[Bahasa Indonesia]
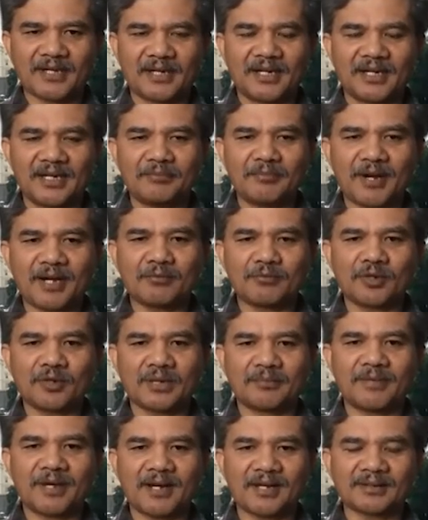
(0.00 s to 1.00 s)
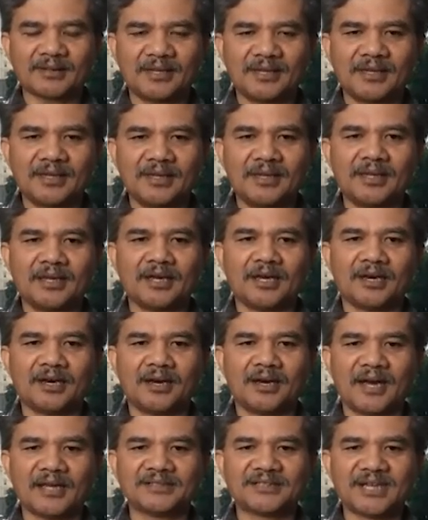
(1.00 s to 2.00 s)
ini bukan berarti uh,
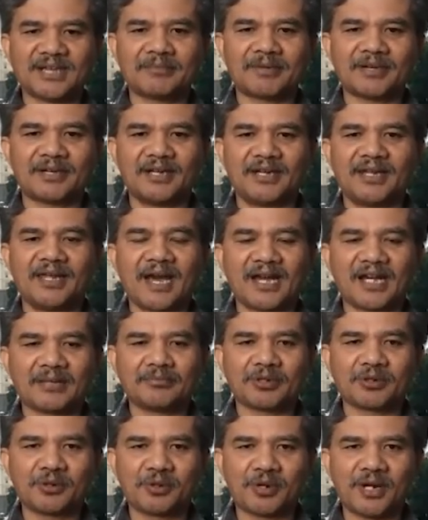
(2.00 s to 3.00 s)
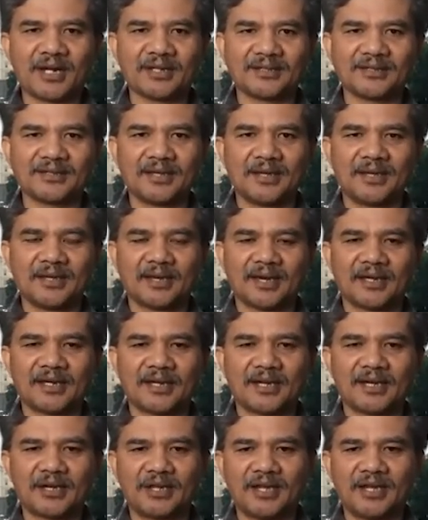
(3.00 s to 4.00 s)
ancaman ini akan berkurang
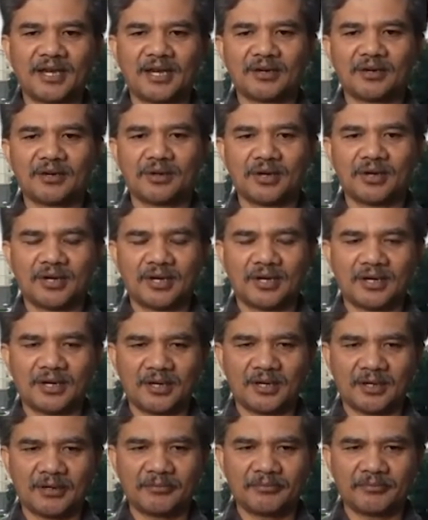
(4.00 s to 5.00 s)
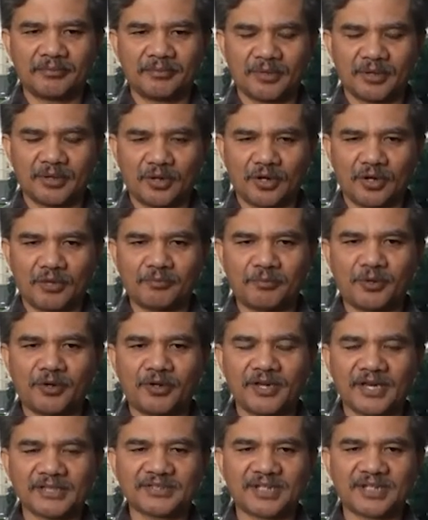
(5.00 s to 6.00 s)
karena yang uh, kelompok
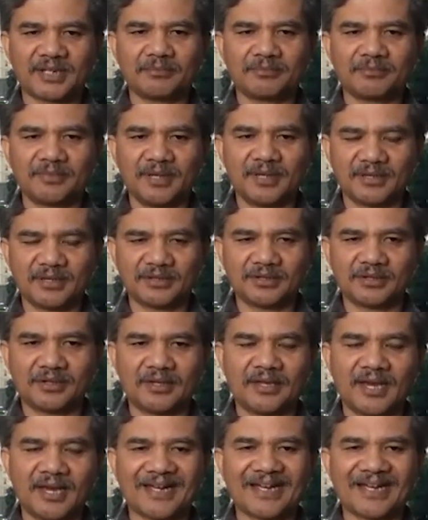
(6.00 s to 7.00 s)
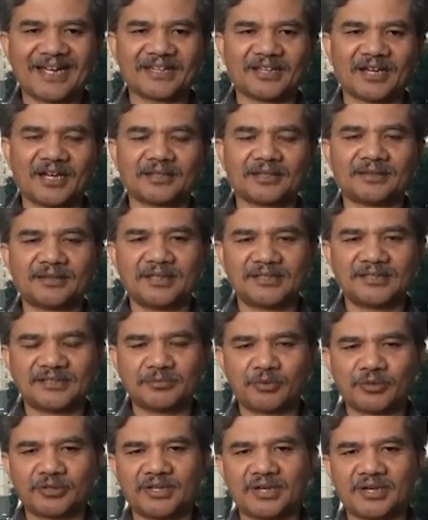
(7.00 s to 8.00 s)
ekstrem itu yang katakan
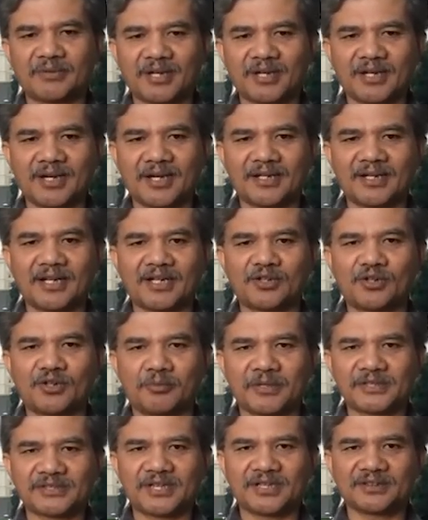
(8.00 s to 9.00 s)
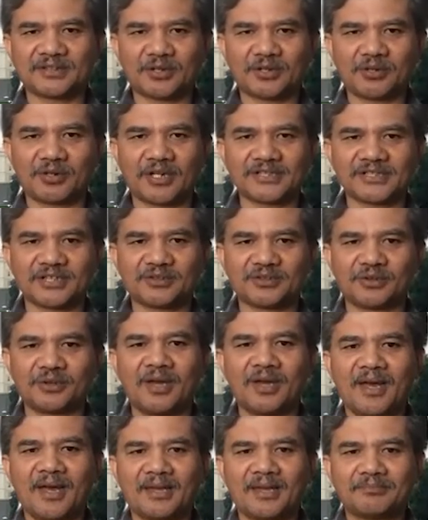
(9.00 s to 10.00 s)
disebutnya mereka adalah domestik teroris itu
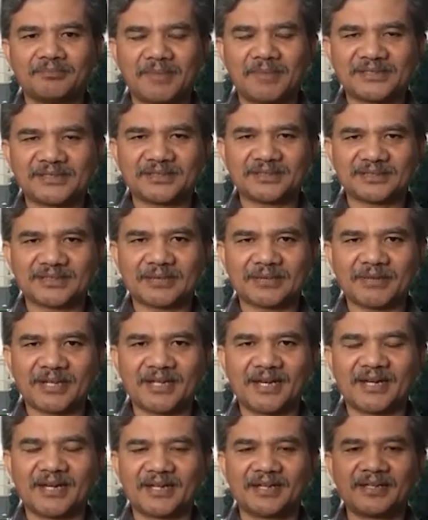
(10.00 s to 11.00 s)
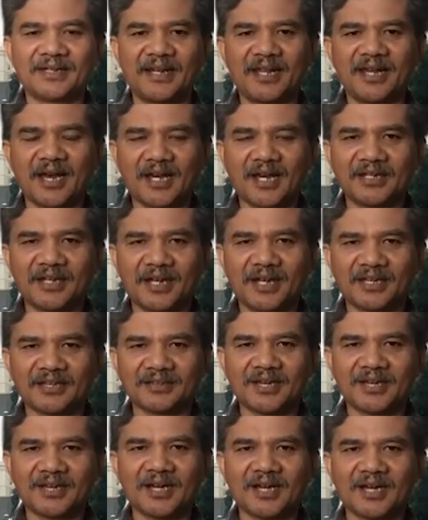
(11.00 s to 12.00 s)
masih tetap ada dan dia akan
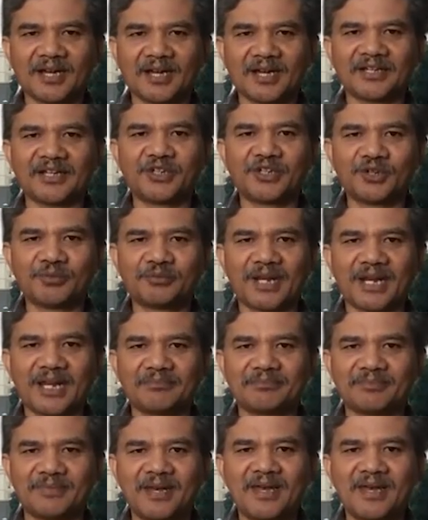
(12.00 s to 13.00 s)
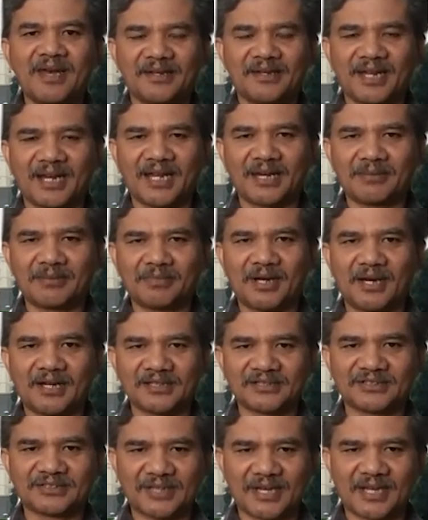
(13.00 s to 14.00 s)
kita akan hidup dalam dalam uh,
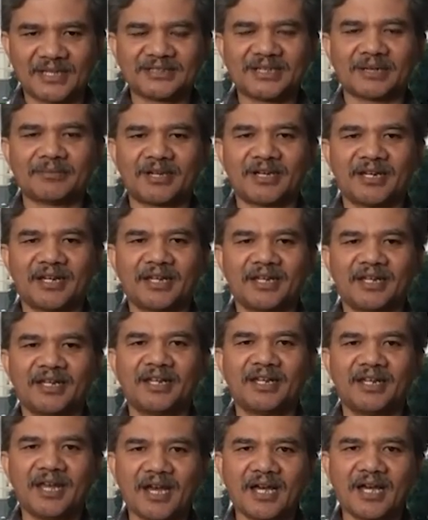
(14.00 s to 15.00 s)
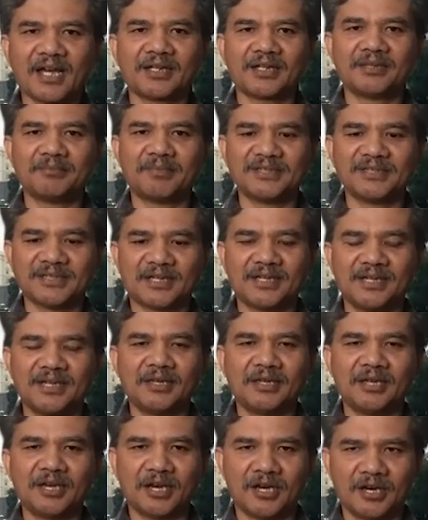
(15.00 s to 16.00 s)
ancaman ini. ini ini akan menjadi
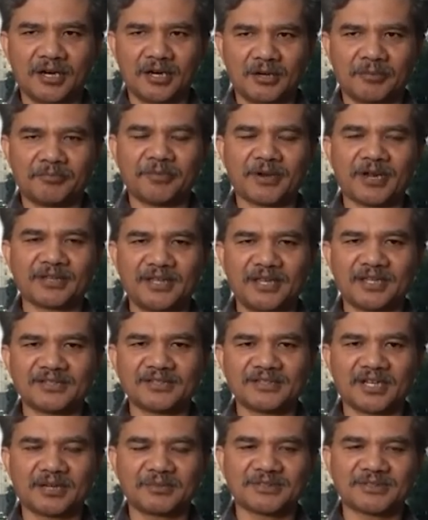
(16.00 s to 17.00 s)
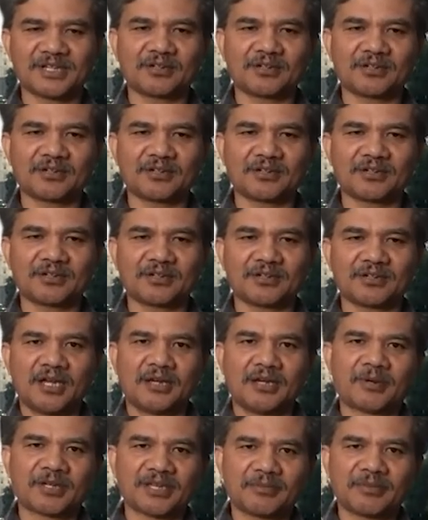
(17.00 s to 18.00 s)
uh, perhatian sangat besar oleh
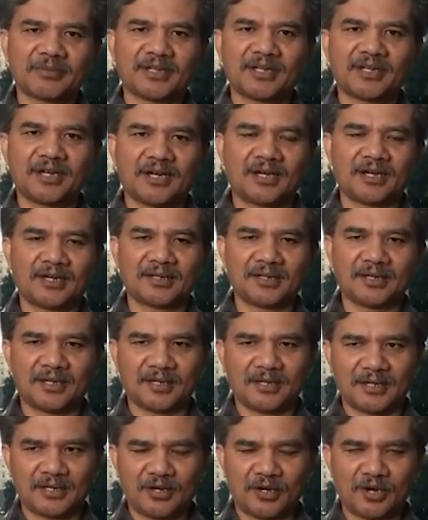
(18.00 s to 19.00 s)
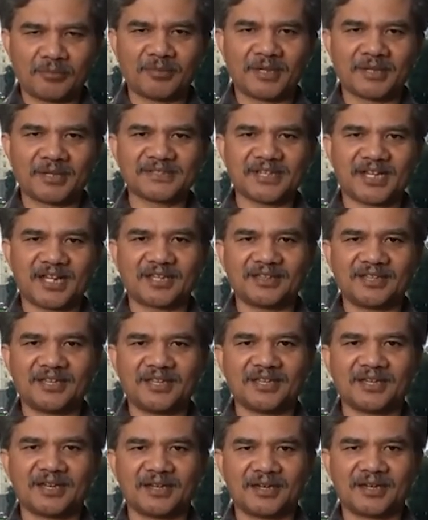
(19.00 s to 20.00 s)
Departemen uh, dan
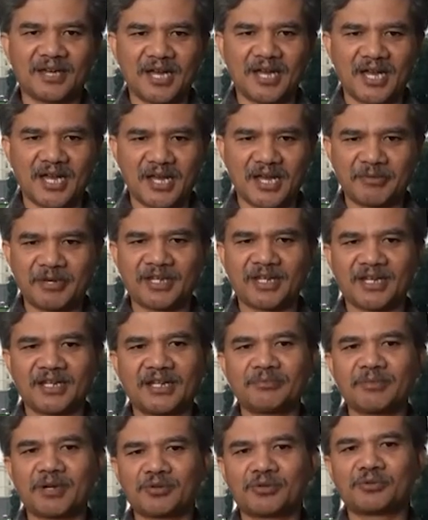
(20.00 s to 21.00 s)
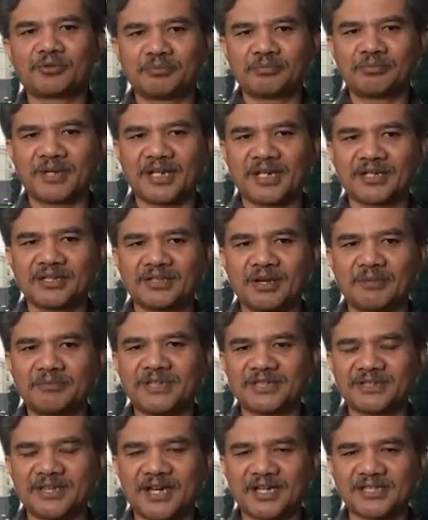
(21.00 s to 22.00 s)
Security-nya Amerika ini baru mereka juga
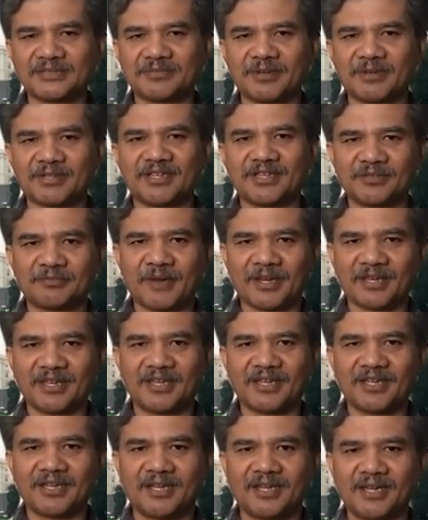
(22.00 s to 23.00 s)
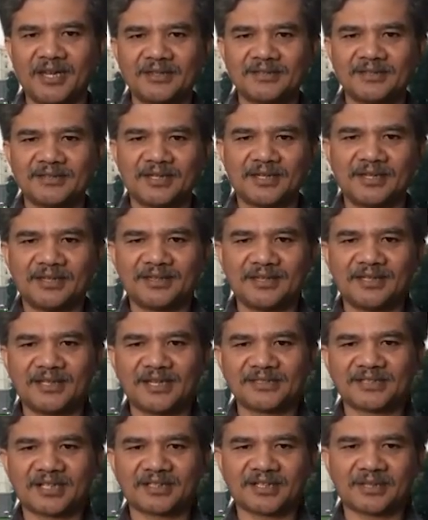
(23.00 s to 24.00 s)
menyatakan seperti itu pagi ini. Jadi tidak
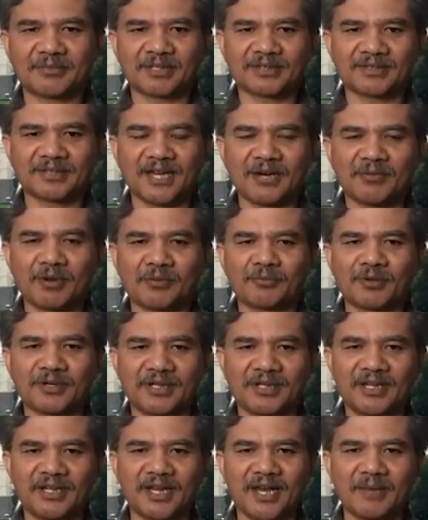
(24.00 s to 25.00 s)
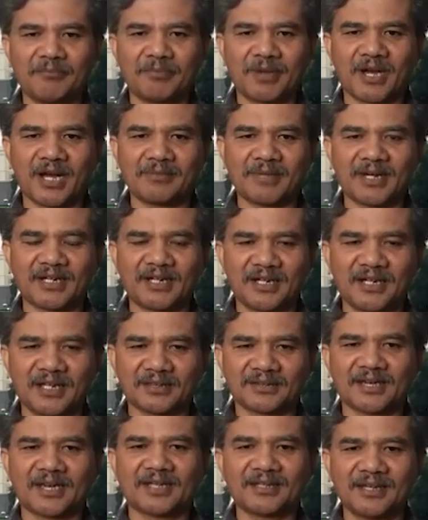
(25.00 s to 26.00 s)
serta merta walaupun ini pengamanan ini
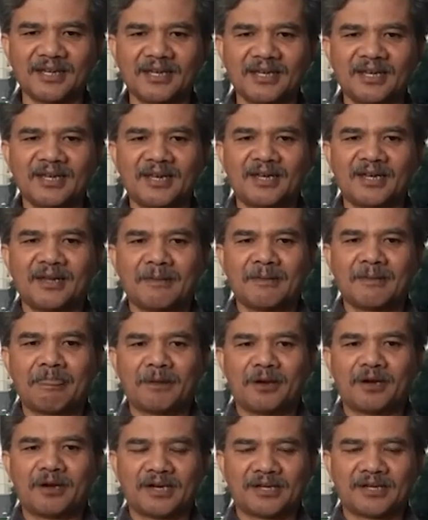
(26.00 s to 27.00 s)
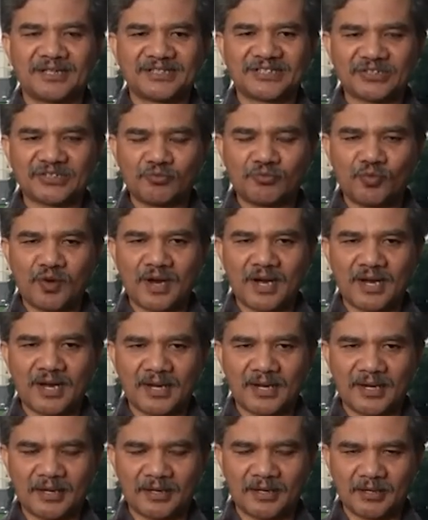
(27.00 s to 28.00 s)
ketat Eh, di
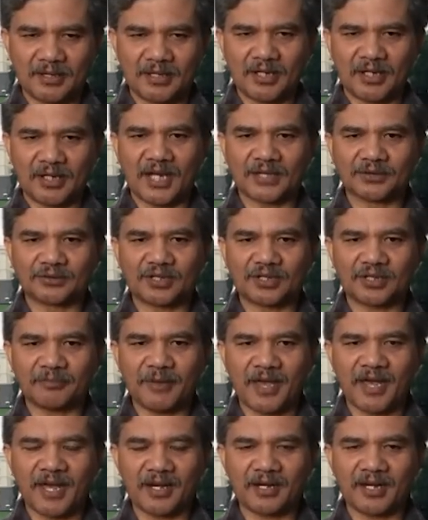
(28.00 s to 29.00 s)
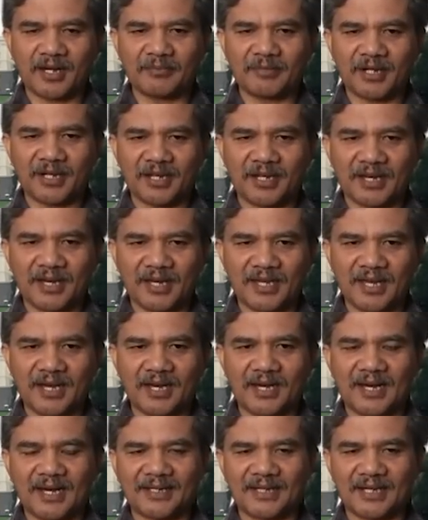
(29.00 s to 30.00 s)
semua kantor DPR Amerika yang
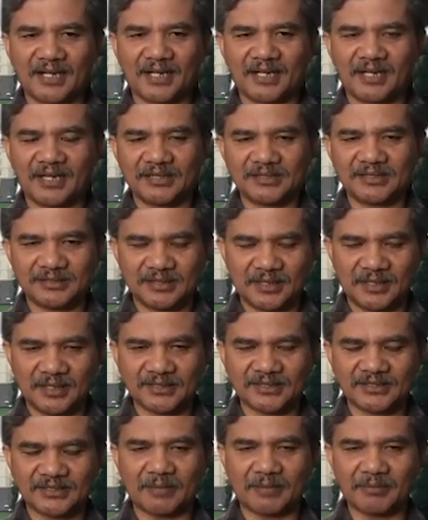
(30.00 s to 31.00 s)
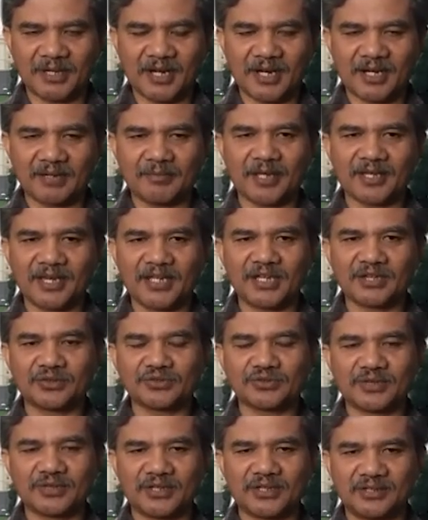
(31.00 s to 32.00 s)
ada di, di setiap negara bagian itu
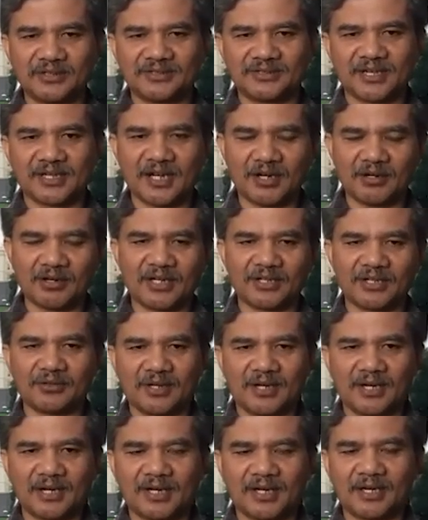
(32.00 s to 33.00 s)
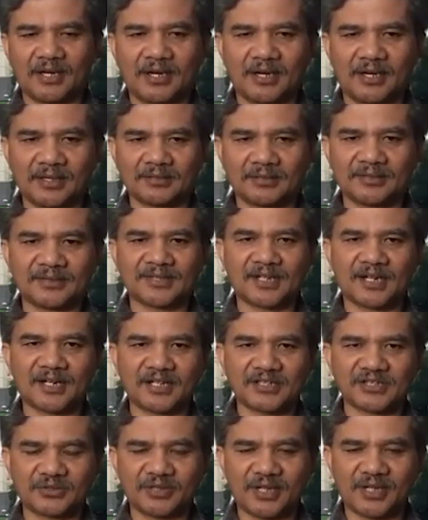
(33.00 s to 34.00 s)
sudah dijaga oleh juga eh, tentara
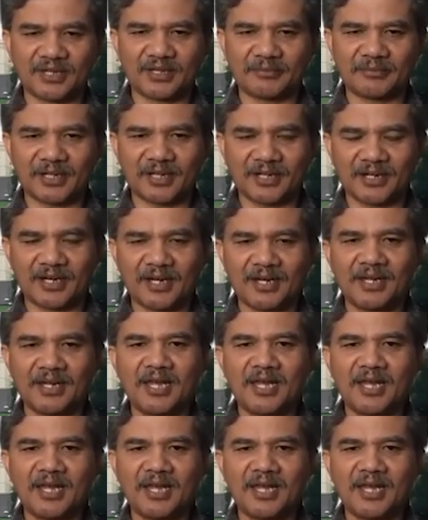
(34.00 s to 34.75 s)
nasionalnya mereka.